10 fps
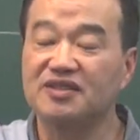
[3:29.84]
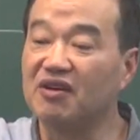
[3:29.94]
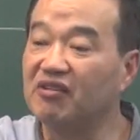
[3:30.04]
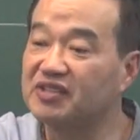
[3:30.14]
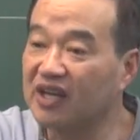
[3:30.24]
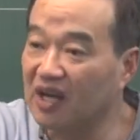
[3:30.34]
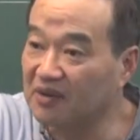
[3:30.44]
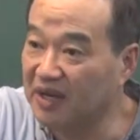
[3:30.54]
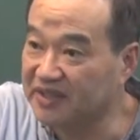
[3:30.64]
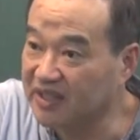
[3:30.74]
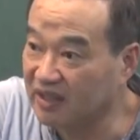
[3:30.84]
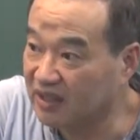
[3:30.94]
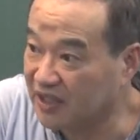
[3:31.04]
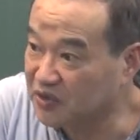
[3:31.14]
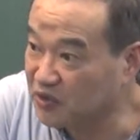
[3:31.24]
정체감 같은 걸
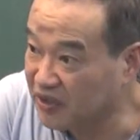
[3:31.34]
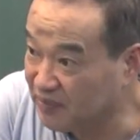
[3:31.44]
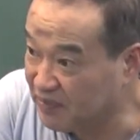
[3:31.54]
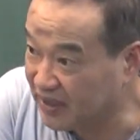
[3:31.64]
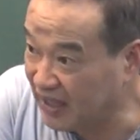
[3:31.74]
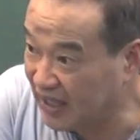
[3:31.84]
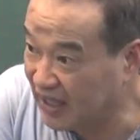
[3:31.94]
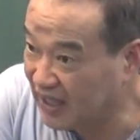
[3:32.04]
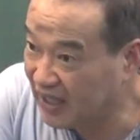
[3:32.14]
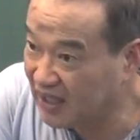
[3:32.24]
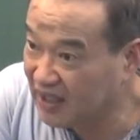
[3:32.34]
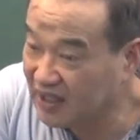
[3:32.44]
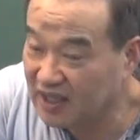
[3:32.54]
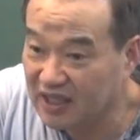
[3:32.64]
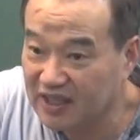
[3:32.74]
가져온단 말이야.
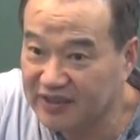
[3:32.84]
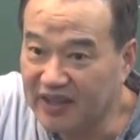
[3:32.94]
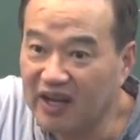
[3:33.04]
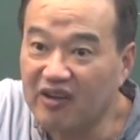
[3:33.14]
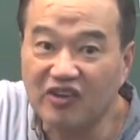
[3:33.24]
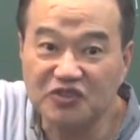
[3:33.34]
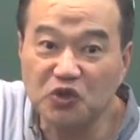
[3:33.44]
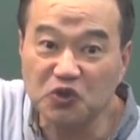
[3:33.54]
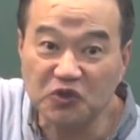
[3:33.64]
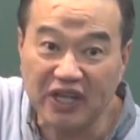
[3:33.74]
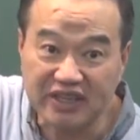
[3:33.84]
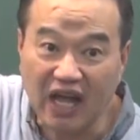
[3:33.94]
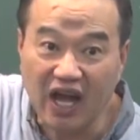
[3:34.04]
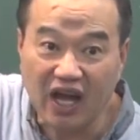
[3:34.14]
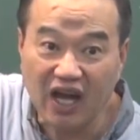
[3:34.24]
내가 여기 소속돼
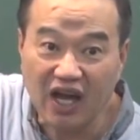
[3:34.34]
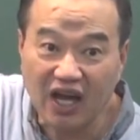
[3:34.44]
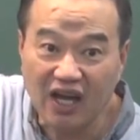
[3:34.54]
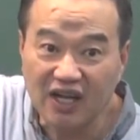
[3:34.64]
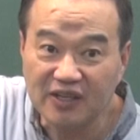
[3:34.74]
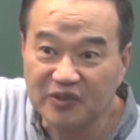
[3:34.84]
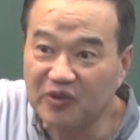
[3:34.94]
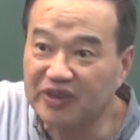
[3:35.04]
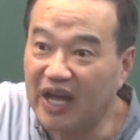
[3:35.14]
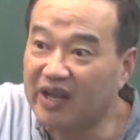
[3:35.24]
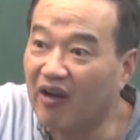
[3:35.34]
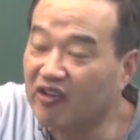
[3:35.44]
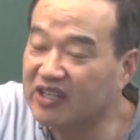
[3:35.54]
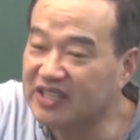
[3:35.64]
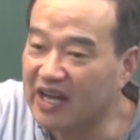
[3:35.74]
있다. 또는 나
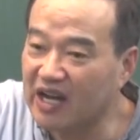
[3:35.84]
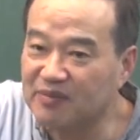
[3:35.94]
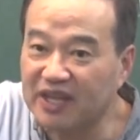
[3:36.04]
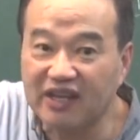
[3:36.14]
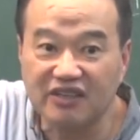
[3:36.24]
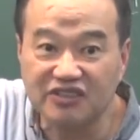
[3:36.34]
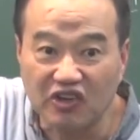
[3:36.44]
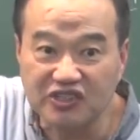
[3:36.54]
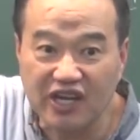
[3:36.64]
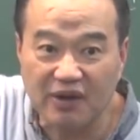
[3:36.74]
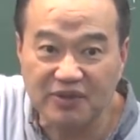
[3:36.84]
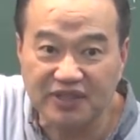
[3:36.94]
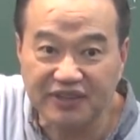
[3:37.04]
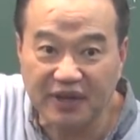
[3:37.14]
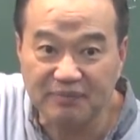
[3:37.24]
여기 사람이다. 이런 정체감이
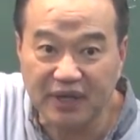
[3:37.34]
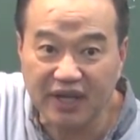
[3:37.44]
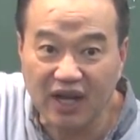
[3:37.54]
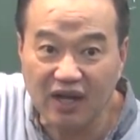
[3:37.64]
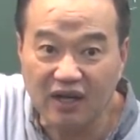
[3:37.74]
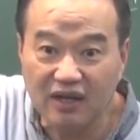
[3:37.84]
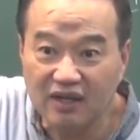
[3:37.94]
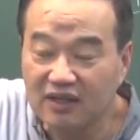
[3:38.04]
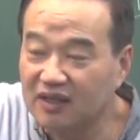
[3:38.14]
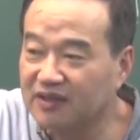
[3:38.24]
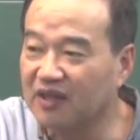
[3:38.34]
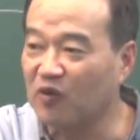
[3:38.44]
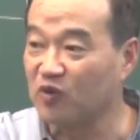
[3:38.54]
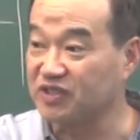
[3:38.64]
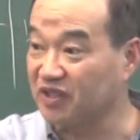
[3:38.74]
든단 말이야. 근데
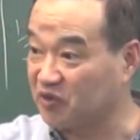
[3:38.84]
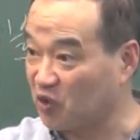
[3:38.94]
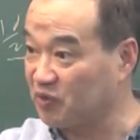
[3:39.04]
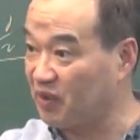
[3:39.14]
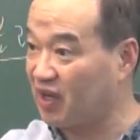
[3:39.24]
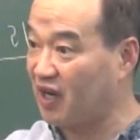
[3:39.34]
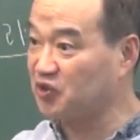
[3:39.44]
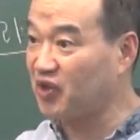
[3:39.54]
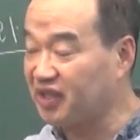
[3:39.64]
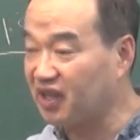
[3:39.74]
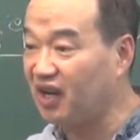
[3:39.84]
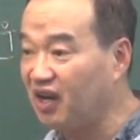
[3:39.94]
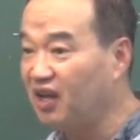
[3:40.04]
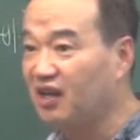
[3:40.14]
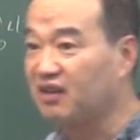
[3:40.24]
공식 조직만
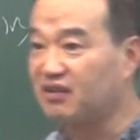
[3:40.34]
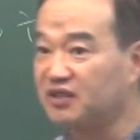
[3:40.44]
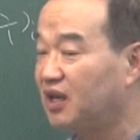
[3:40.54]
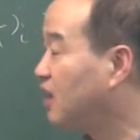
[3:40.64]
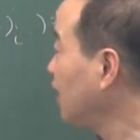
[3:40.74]
강조하니까 이런